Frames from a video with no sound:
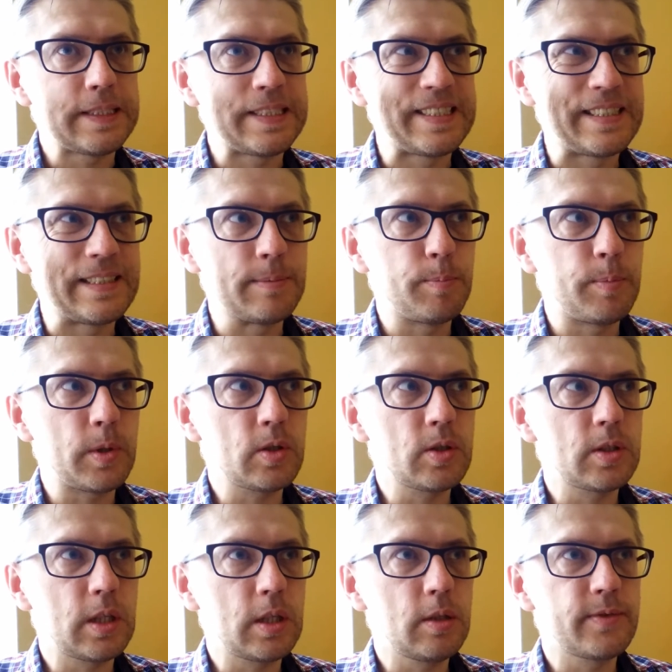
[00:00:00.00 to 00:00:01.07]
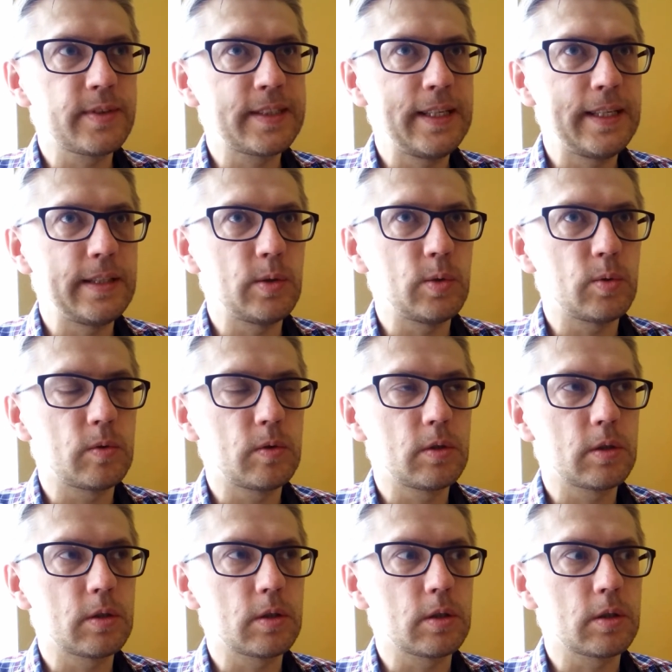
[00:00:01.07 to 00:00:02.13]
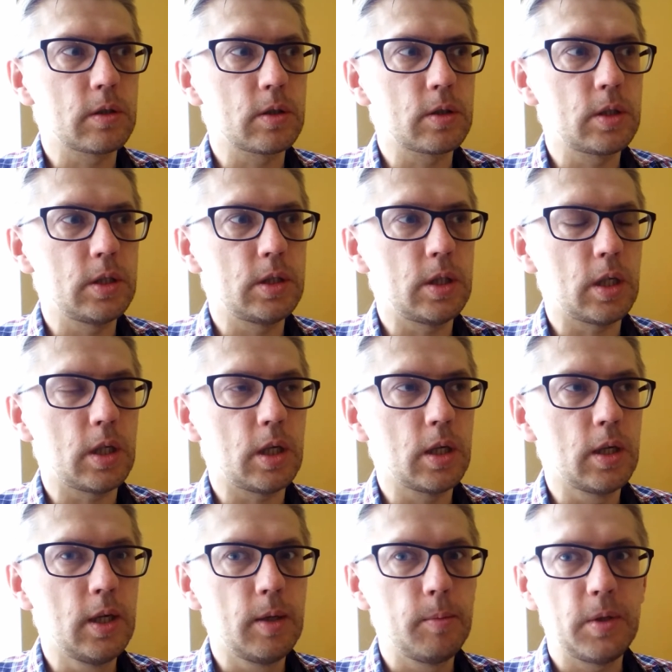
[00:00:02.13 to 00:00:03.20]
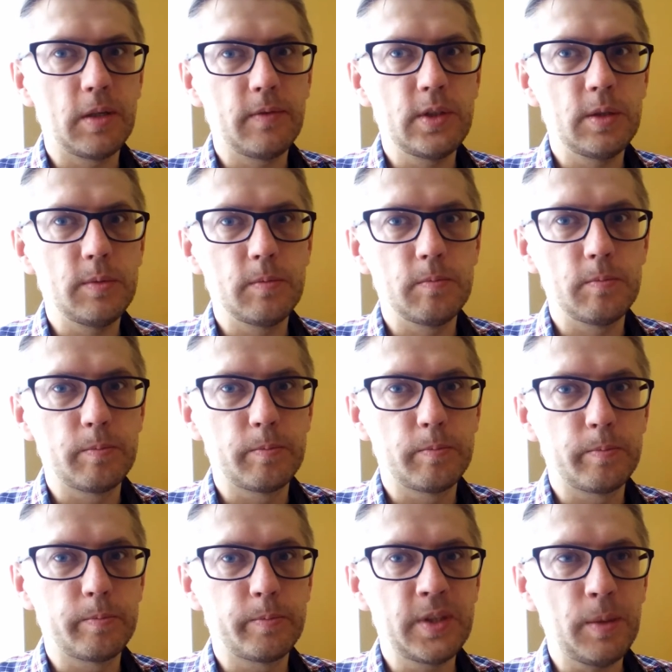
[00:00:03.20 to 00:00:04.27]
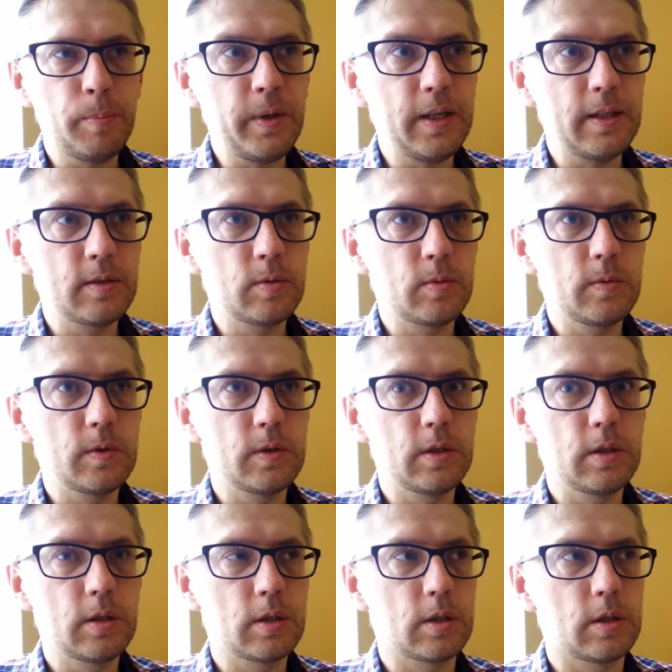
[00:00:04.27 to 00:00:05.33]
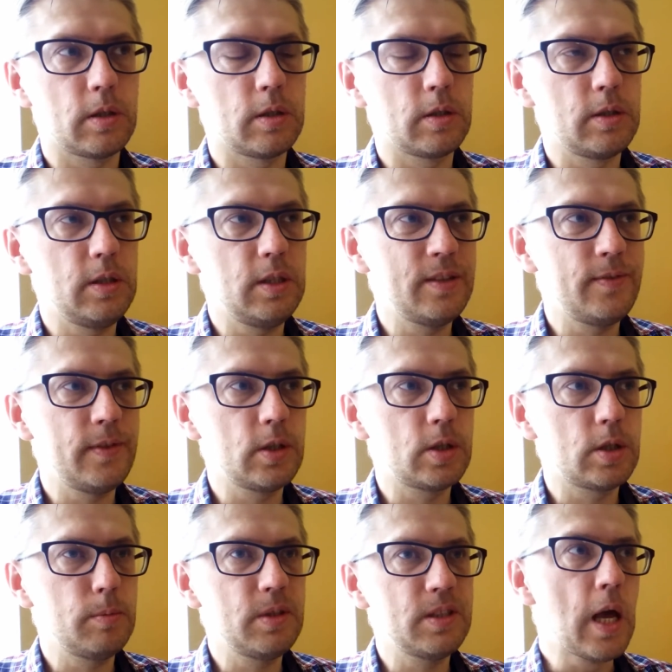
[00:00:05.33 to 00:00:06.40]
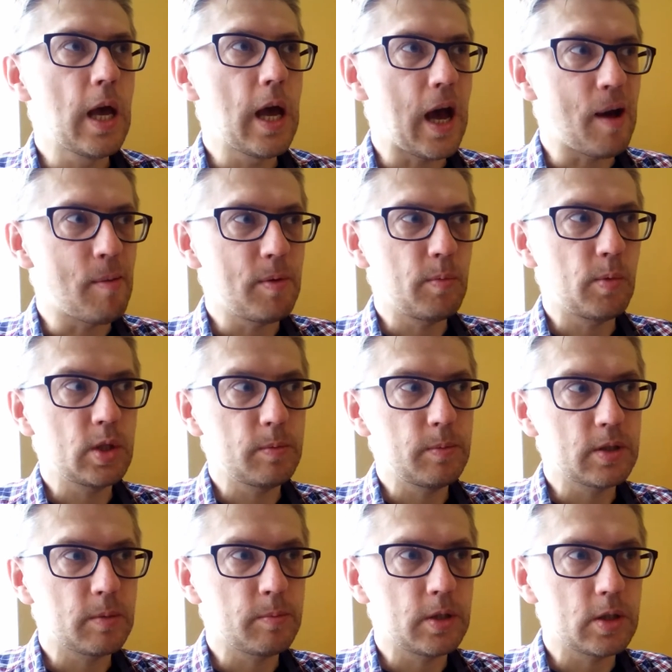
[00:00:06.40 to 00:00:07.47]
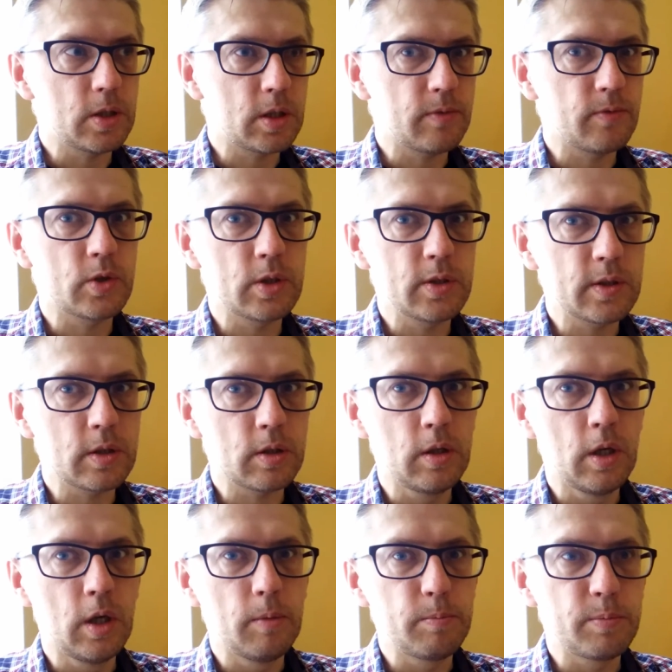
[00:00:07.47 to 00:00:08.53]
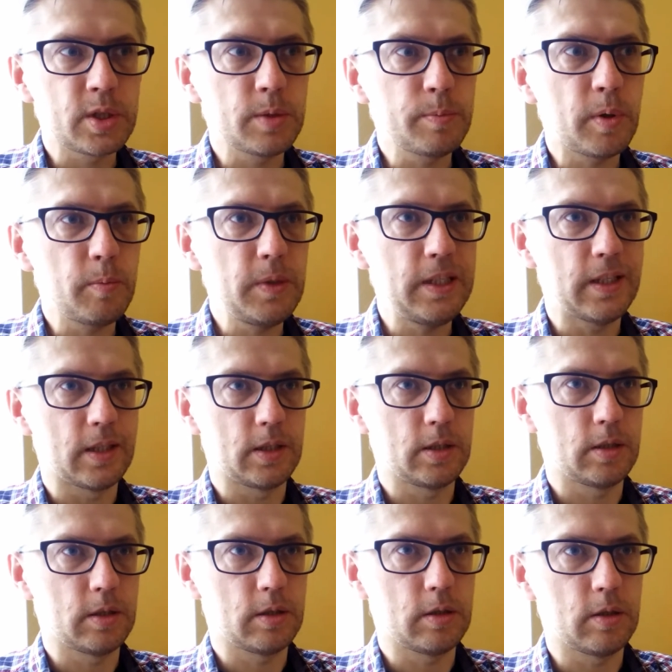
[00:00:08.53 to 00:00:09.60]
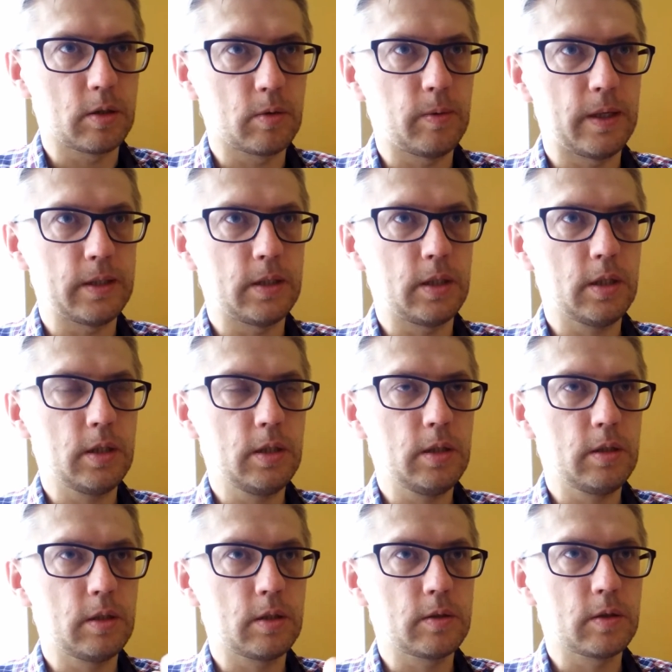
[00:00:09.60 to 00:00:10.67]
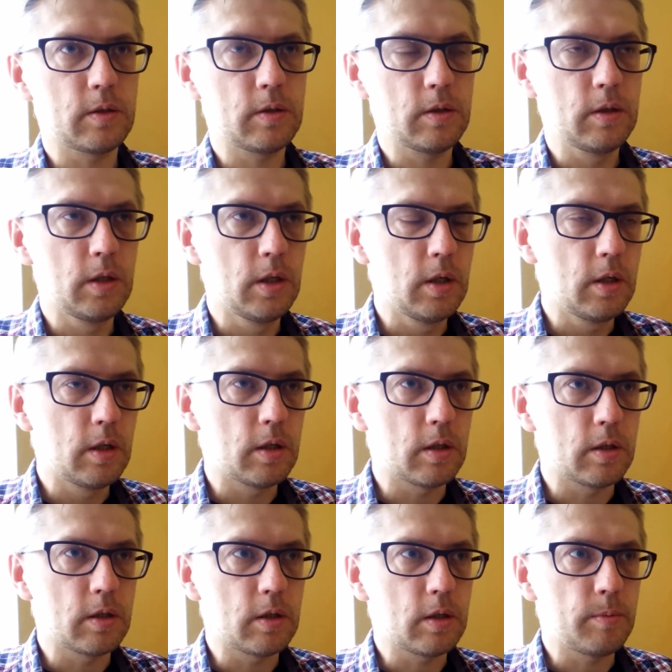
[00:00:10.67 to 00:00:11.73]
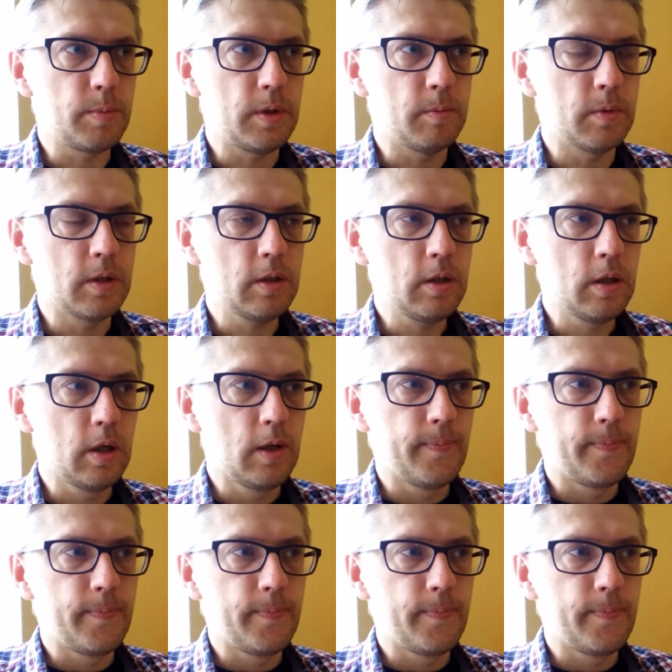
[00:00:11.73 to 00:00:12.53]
z prostego względu e, to się dzieje. Mianowicie TPS-u nie zwiększymy, a my musimy sobie jeszcze wszystko przypominać dokładnie to, co e, robimy.